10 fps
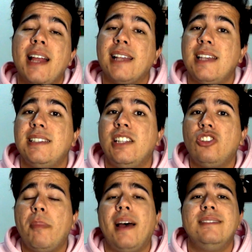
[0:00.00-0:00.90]
tienes que hacer si te
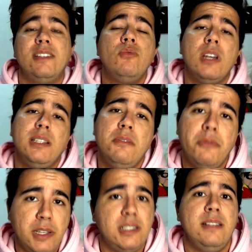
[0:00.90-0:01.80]
topas ante un kitting
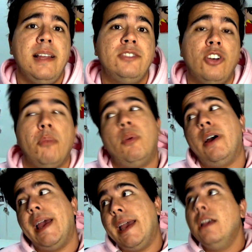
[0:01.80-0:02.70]
Fishing de estos?
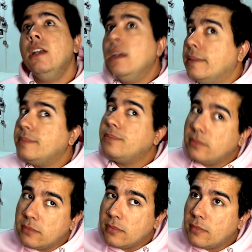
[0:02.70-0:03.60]
Pues
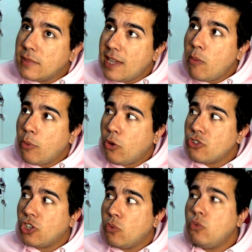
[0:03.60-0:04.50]
mm, ya un poco
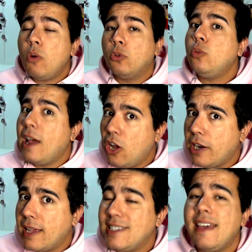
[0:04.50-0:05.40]
según como tú
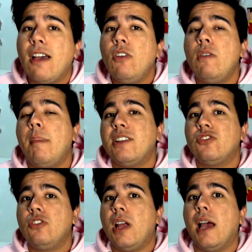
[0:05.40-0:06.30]
valores. Si quedas con una
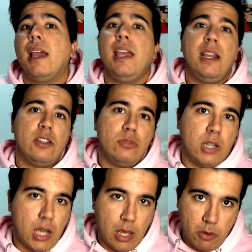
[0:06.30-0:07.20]
persona y
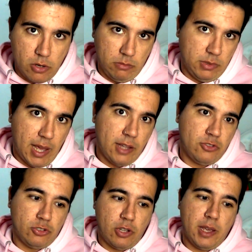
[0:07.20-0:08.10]
resulta que, bueno, te
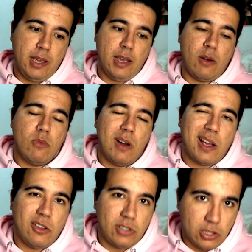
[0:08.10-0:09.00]
ha ahí
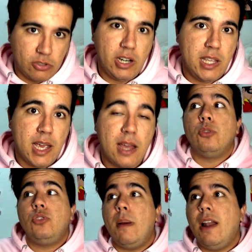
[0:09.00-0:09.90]
alguna que otra trolilla,
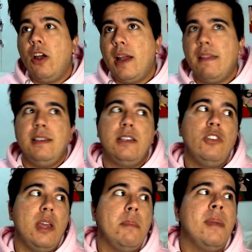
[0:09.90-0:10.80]
pues tú ya valoras, dices,
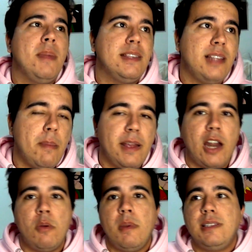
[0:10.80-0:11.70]
oye, me merece la
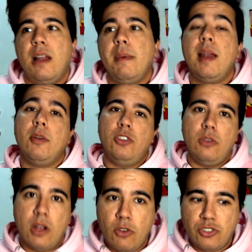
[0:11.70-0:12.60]
pena, no me merece la pena, pero te
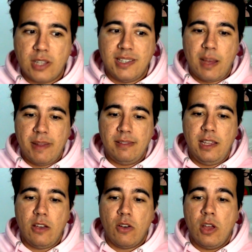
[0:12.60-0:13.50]
digo una cosa, si te ha
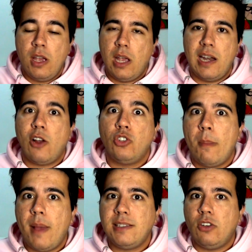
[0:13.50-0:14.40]
mentido en algo
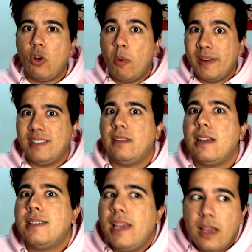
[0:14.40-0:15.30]
tan básico como
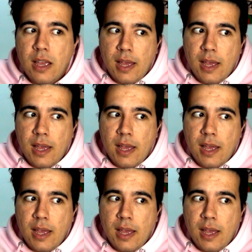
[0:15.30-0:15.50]
presentarse